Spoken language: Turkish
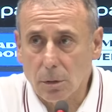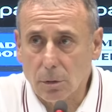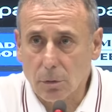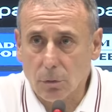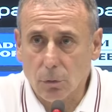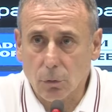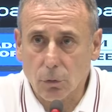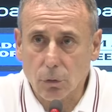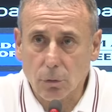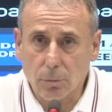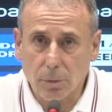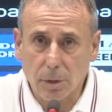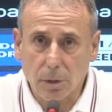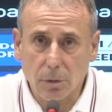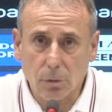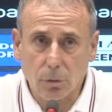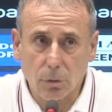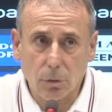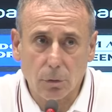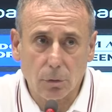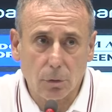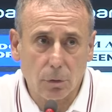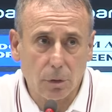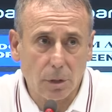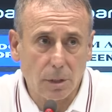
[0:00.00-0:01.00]
doğru bir
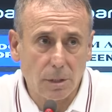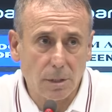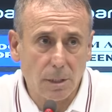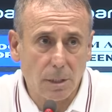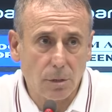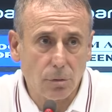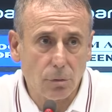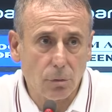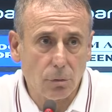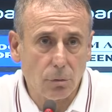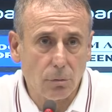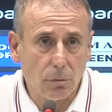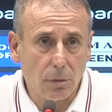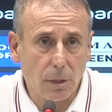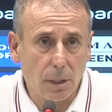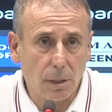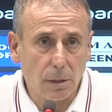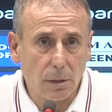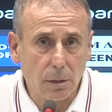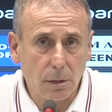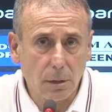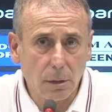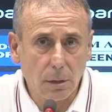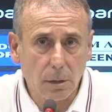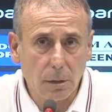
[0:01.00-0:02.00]
oyun organizasyonu
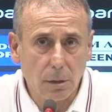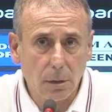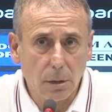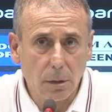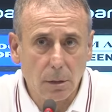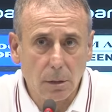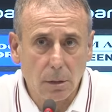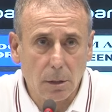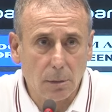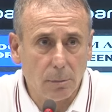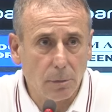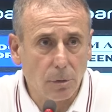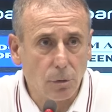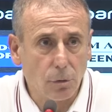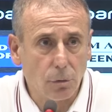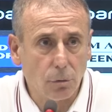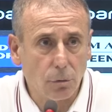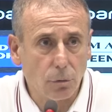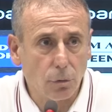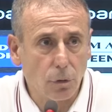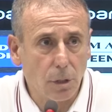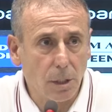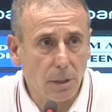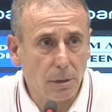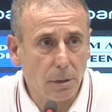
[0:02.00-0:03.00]
vardı ama
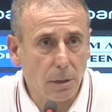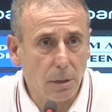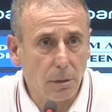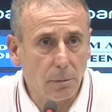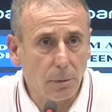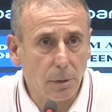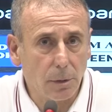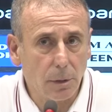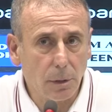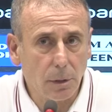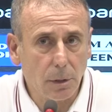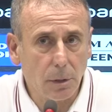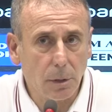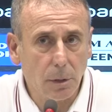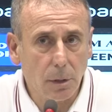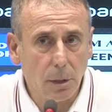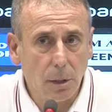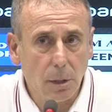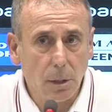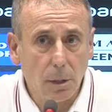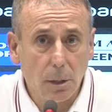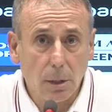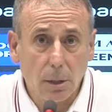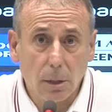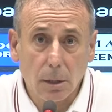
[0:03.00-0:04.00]
sonuçlandıramadık.
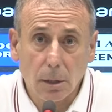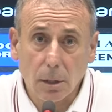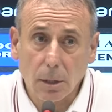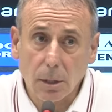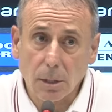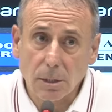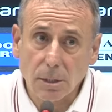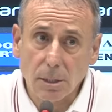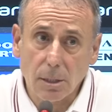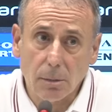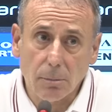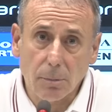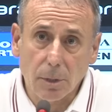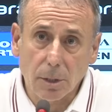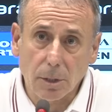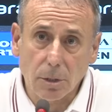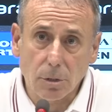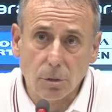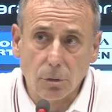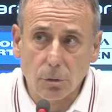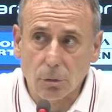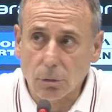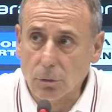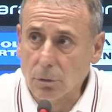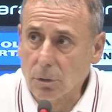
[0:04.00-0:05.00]
Kazanmak
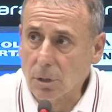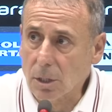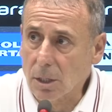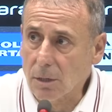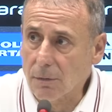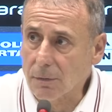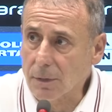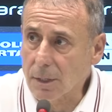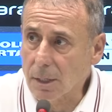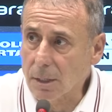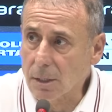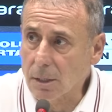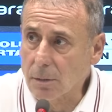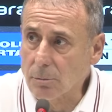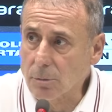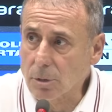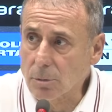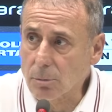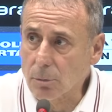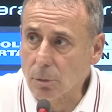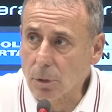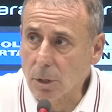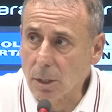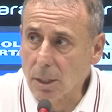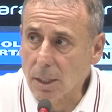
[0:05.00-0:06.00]
istiyorduk.
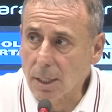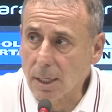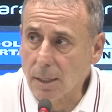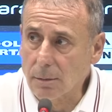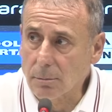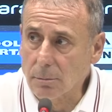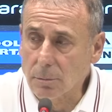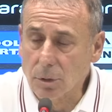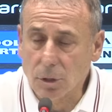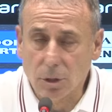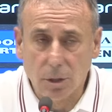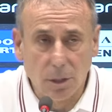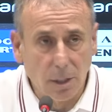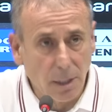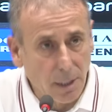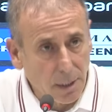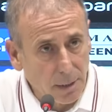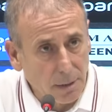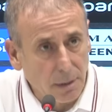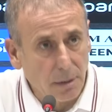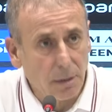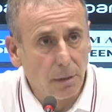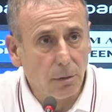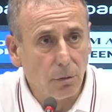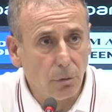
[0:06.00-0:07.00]
Taraftarlarımız buraya
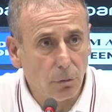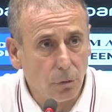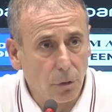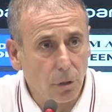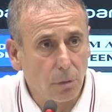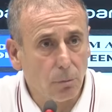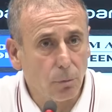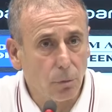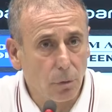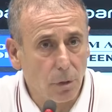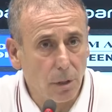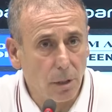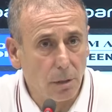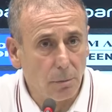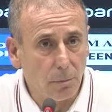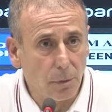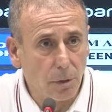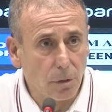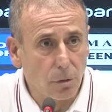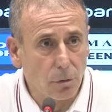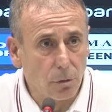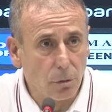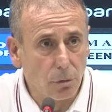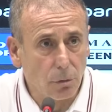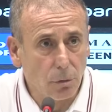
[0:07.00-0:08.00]
gelmişken onları mutlu
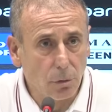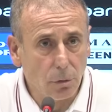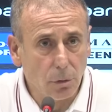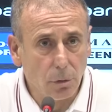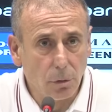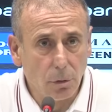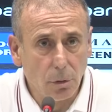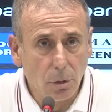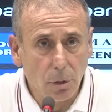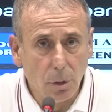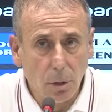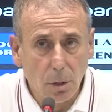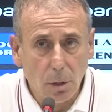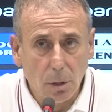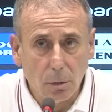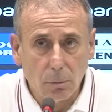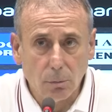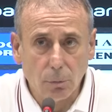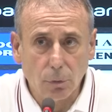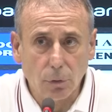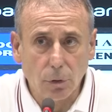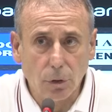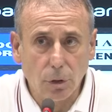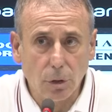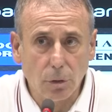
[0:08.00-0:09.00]
etmek istiyorduk.
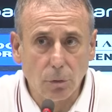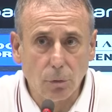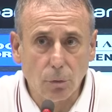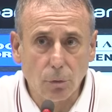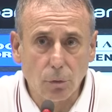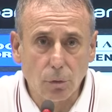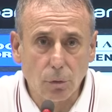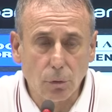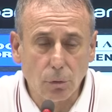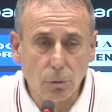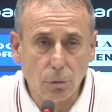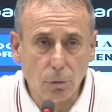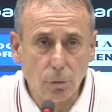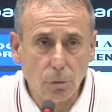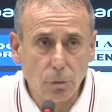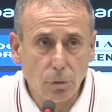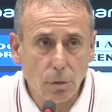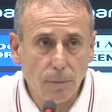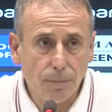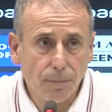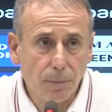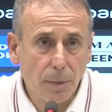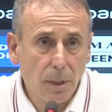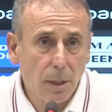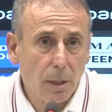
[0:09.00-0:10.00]
Bunun için üzgünüz.
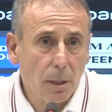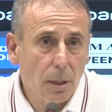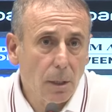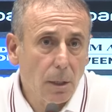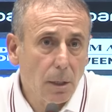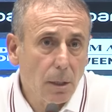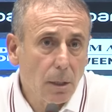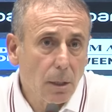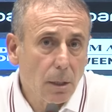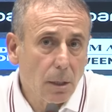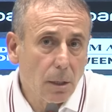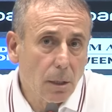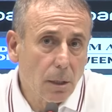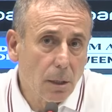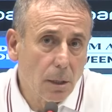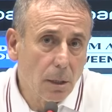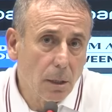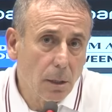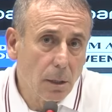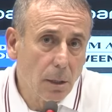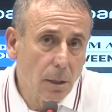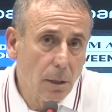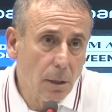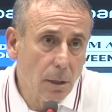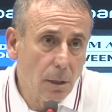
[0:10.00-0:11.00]

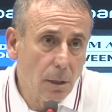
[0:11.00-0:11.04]
Ee,